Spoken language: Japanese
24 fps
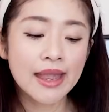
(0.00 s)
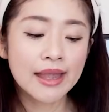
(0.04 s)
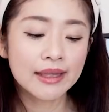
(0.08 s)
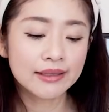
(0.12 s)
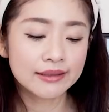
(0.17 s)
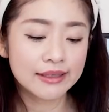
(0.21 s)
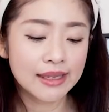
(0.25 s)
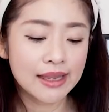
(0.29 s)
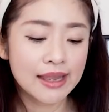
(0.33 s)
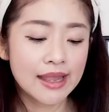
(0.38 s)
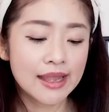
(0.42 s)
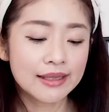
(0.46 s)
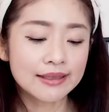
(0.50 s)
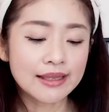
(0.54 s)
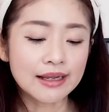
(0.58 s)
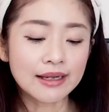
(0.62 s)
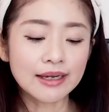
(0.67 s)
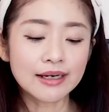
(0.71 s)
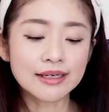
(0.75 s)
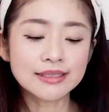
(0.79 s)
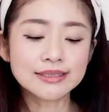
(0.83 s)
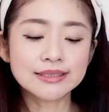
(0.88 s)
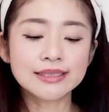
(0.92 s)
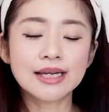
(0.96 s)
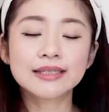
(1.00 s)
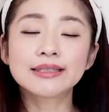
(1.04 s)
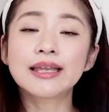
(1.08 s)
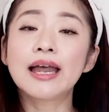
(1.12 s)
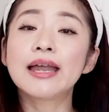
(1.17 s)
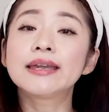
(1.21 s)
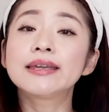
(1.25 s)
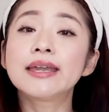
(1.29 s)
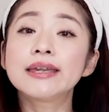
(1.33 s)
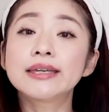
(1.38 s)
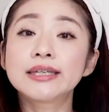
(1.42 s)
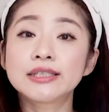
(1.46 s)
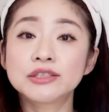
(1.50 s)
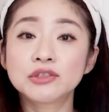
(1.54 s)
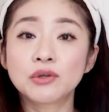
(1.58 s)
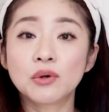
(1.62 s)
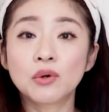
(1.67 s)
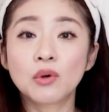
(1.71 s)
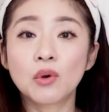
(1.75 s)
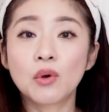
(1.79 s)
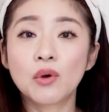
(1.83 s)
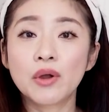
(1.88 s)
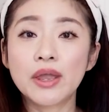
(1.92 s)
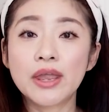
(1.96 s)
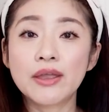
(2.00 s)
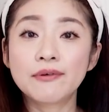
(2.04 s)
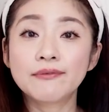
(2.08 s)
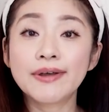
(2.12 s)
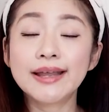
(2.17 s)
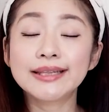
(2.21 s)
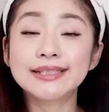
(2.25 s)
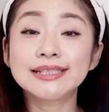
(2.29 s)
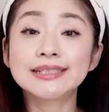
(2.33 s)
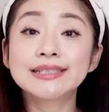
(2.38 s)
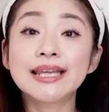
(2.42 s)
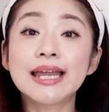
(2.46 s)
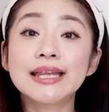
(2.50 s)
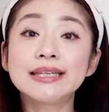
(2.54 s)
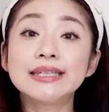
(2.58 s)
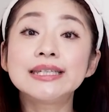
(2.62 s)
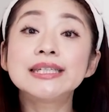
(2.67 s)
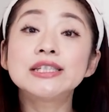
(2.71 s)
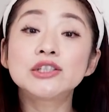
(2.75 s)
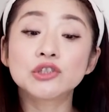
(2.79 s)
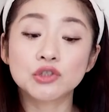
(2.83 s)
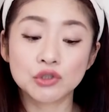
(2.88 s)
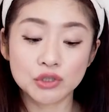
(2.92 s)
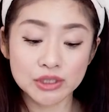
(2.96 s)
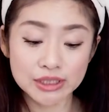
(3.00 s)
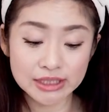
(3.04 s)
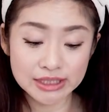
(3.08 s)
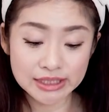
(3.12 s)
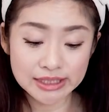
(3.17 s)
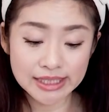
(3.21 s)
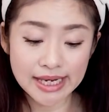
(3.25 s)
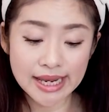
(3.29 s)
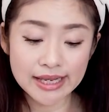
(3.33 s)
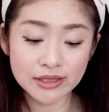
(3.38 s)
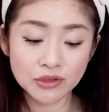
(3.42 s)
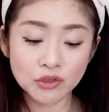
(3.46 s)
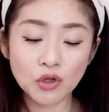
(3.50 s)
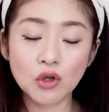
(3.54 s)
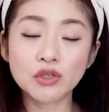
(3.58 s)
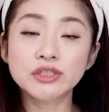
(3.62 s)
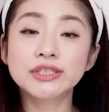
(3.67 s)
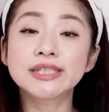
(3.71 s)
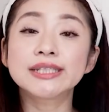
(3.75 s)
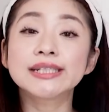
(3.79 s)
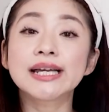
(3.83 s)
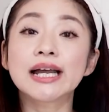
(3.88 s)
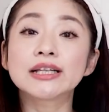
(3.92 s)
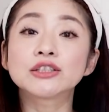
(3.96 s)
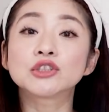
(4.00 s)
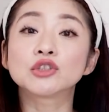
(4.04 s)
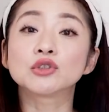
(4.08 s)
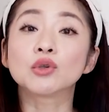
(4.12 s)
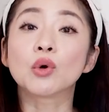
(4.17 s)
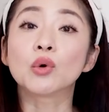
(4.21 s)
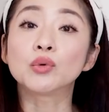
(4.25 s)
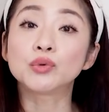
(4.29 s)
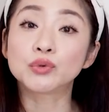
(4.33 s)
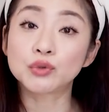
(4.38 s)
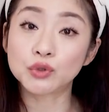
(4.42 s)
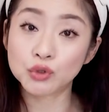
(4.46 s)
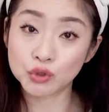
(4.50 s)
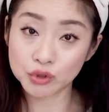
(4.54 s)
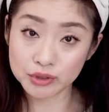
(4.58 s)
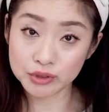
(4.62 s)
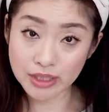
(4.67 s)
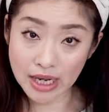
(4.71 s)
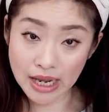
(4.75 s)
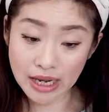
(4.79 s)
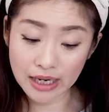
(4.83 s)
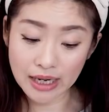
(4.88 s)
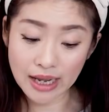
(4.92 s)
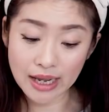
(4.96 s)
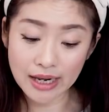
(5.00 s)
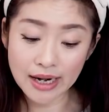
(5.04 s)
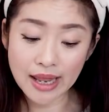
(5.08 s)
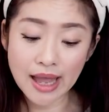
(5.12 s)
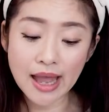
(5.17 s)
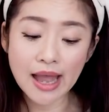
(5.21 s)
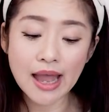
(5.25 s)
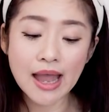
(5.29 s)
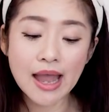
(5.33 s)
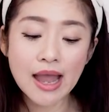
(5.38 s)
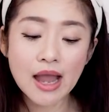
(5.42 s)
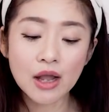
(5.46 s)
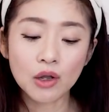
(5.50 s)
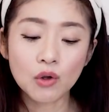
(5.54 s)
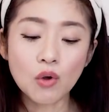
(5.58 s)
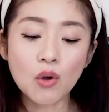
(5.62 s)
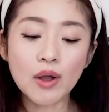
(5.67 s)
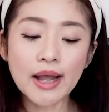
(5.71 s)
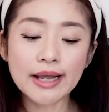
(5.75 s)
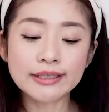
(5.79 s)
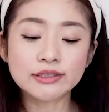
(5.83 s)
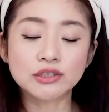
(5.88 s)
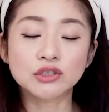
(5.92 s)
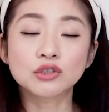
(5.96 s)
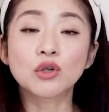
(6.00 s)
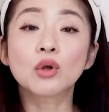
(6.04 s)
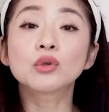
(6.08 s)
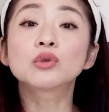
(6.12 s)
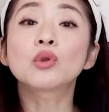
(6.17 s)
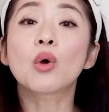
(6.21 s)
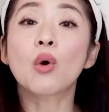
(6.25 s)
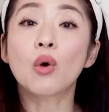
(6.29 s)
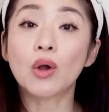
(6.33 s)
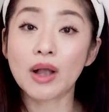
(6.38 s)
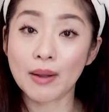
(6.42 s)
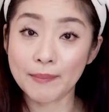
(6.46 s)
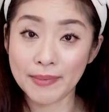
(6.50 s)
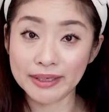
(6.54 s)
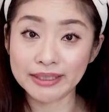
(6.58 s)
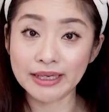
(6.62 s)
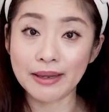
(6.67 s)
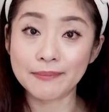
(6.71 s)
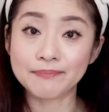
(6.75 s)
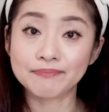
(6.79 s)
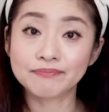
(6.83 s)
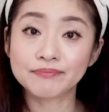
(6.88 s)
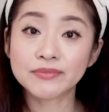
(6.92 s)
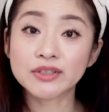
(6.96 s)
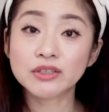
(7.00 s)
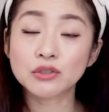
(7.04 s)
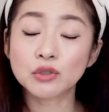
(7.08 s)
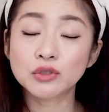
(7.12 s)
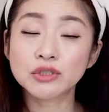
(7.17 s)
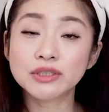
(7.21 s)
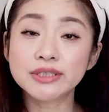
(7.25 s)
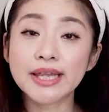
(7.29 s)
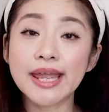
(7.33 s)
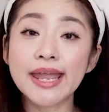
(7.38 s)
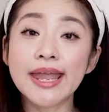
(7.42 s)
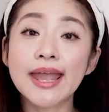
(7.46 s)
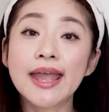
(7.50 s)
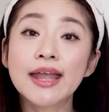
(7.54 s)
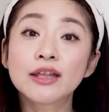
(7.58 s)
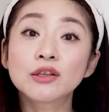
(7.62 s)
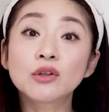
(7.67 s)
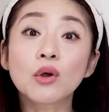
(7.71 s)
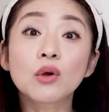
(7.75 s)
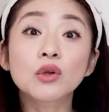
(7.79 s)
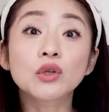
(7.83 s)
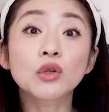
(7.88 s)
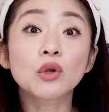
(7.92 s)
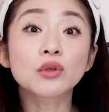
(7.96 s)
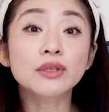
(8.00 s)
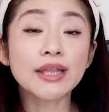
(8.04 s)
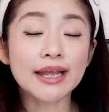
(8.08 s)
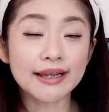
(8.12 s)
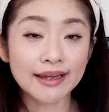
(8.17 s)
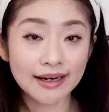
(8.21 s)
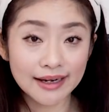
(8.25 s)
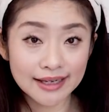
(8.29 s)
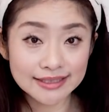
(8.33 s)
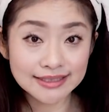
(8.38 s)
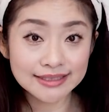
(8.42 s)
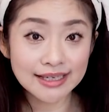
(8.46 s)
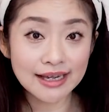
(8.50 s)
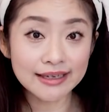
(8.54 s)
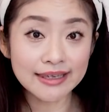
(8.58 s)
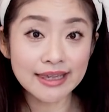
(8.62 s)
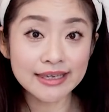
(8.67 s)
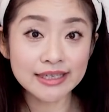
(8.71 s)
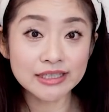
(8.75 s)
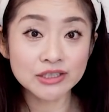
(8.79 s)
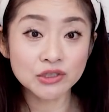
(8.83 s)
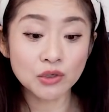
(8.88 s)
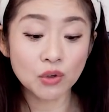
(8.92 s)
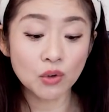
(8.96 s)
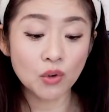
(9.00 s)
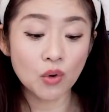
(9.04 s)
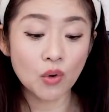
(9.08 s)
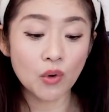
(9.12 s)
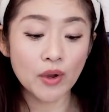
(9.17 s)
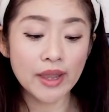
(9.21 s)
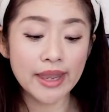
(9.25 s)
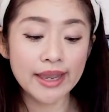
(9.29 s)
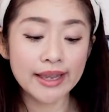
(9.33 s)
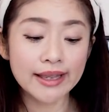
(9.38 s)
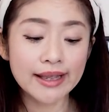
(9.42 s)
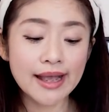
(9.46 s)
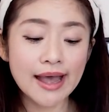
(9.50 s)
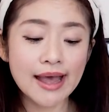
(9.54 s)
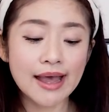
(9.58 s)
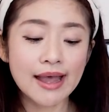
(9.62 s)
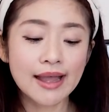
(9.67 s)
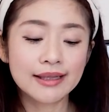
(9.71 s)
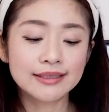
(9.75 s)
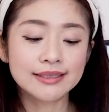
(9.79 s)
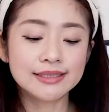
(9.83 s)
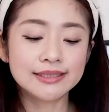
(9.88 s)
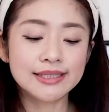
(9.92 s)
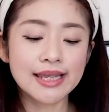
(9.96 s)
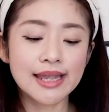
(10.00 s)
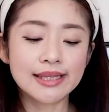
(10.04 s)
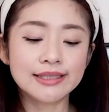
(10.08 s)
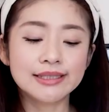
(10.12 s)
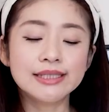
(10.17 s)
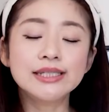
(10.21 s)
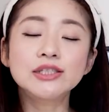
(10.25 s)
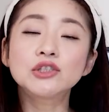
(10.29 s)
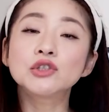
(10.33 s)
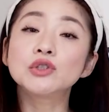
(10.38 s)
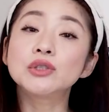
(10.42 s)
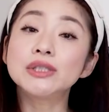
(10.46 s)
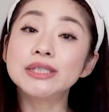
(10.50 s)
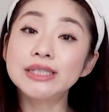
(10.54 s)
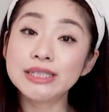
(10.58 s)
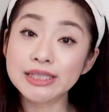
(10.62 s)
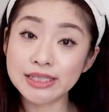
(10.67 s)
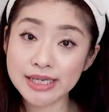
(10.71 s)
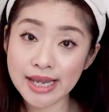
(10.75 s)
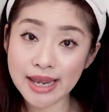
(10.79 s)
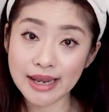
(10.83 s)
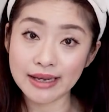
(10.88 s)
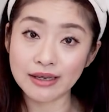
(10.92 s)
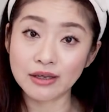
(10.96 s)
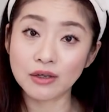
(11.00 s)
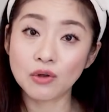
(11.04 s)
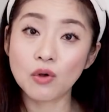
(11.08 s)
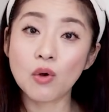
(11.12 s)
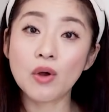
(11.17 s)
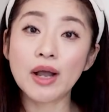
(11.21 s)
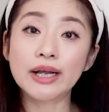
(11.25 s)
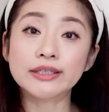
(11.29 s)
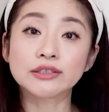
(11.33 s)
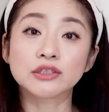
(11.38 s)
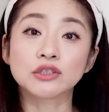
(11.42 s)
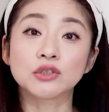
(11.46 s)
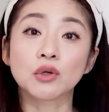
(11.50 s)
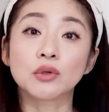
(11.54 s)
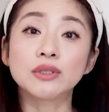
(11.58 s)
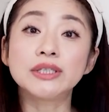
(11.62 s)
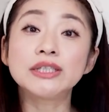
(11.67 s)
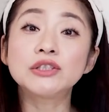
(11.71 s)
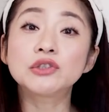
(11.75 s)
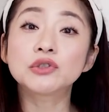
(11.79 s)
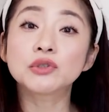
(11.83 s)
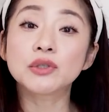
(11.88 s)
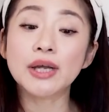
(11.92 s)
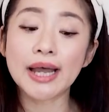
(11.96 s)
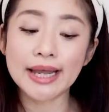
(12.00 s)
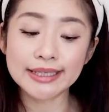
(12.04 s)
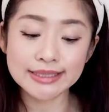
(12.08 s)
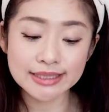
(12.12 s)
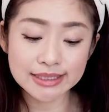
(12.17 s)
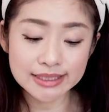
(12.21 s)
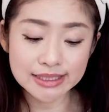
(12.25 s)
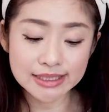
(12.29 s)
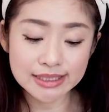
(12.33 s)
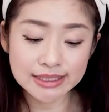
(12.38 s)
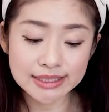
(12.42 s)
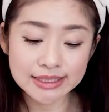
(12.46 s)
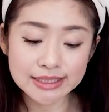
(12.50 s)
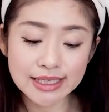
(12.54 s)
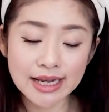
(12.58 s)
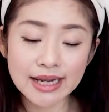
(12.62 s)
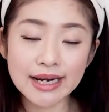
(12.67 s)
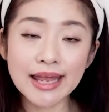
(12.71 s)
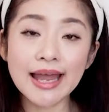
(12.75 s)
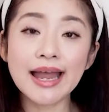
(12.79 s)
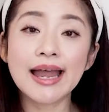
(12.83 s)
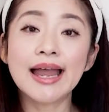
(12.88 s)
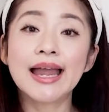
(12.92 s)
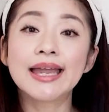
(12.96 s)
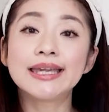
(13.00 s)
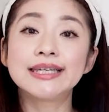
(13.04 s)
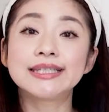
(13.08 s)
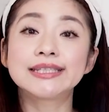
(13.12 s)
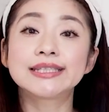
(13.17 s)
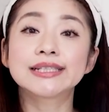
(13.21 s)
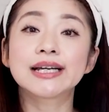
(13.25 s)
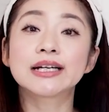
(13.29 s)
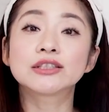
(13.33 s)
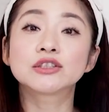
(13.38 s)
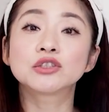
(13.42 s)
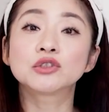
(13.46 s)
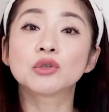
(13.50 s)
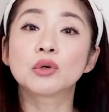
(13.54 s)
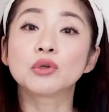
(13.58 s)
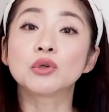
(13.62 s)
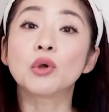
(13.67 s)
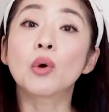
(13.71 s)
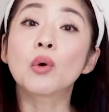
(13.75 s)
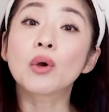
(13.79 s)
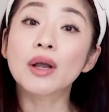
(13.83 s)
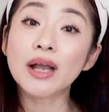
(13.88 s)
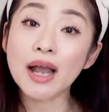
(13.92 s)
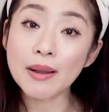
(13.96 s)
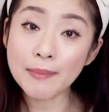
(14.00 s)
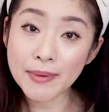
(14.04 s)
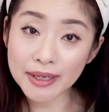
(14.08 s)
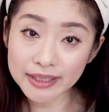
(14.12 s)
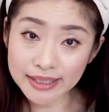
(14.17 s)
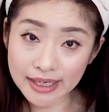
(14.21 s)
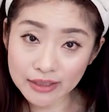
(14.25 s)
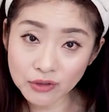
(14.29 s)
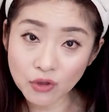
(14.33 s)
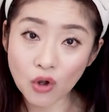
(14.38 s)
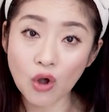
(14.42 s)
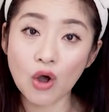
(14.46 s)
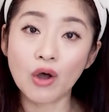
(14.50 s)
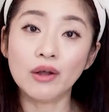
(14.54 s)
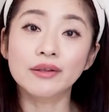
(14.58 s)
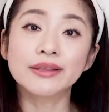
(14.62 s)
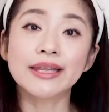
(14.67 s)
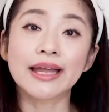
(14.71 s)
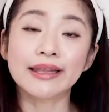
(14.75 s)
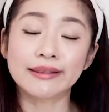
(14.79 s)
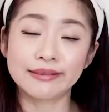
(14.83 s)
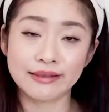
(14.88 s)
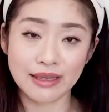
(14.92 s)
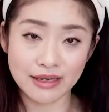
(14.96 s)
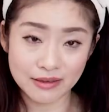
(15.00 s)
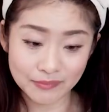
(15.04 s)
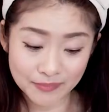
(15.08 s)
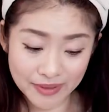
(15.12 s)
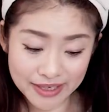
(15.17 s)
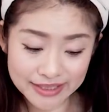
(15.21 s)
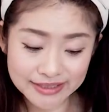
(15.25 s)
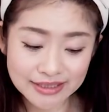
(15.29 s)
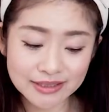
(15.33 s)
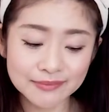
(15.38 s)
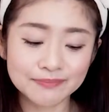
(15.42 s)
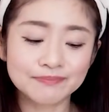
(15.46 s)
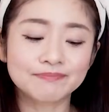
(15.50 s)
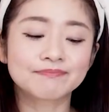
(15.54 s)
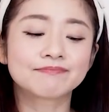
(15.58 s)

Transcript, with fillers: で、宝塚大劇場公演は2021年の4月の2日から5月の10日まで。そして東京宝塚劇場公演が2021年5月の28日から7月の4日までとなっています。